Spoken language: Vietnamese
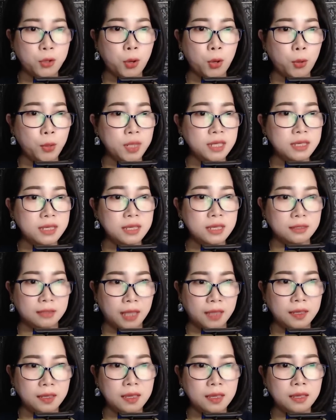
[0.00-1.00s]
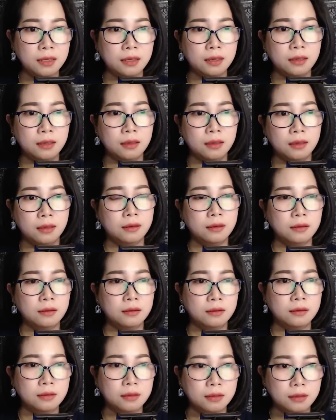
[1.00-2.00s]
cô Lý nhìn thấy.
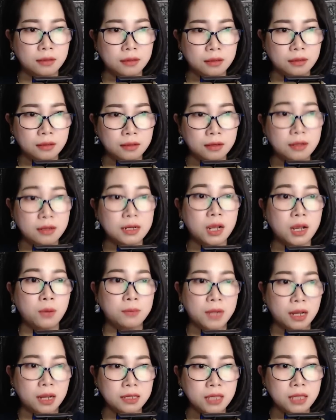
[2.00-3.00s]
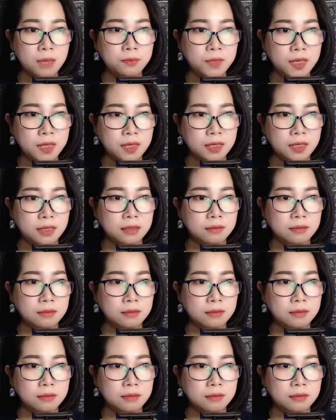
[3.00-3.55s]
Lương không nói thêm gì,